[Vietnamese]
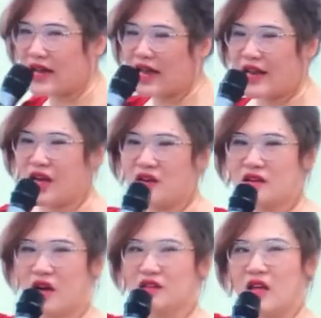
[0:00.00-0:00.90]
thật ra là
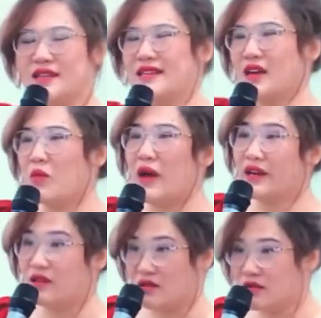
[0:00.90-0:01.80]
nó có thể sẽ không
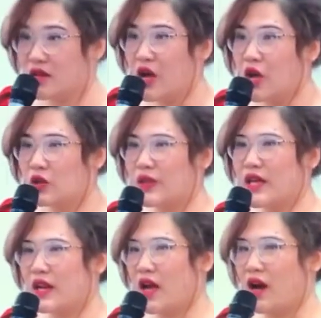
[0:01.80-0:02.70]
ảnh hưởng tuy
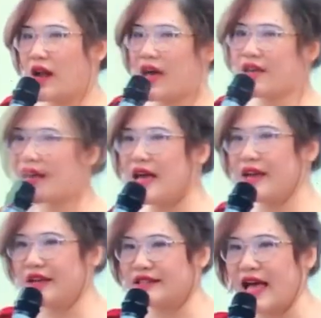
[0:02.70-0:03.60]
nhiên là ở đây là
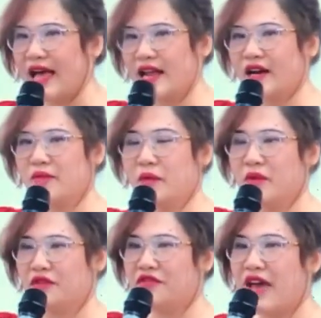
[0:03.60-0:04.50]
hiện tại là khi mà
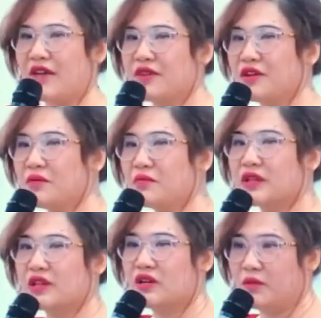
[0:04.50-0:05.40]
mình pha với nước
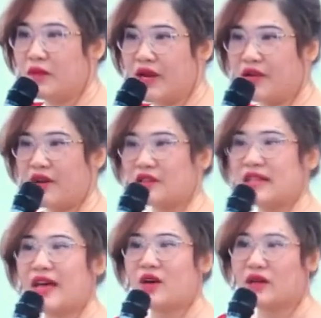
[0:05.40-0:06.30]
bình thường mà nó vẫn
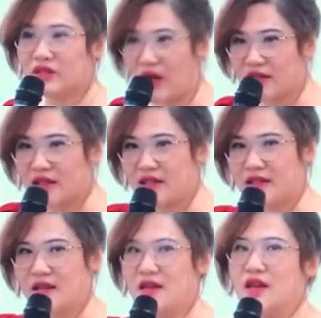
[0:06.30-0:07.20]
tan hoàn toàn
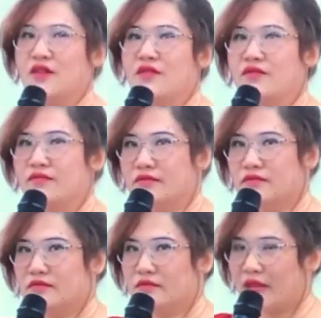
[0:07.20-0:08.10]
thì
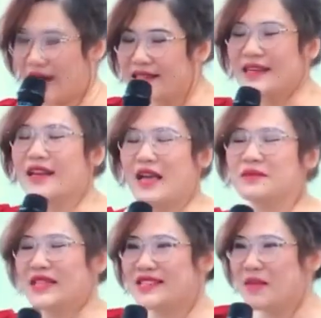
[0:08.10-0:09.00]
cái này chắc là
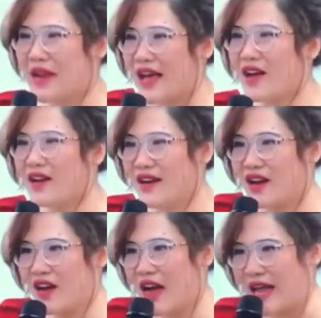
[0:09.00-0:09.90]
em sẽ xem lại coi là
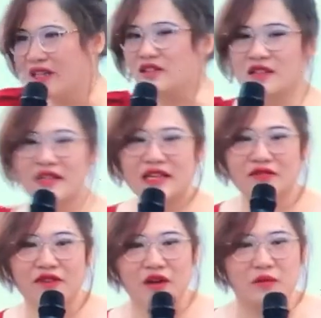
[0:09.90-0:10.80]
nó có ảnh hưởng đến cái
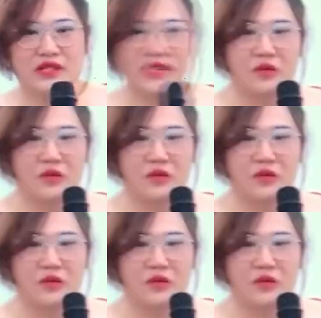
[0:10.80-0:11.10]
thành phần bên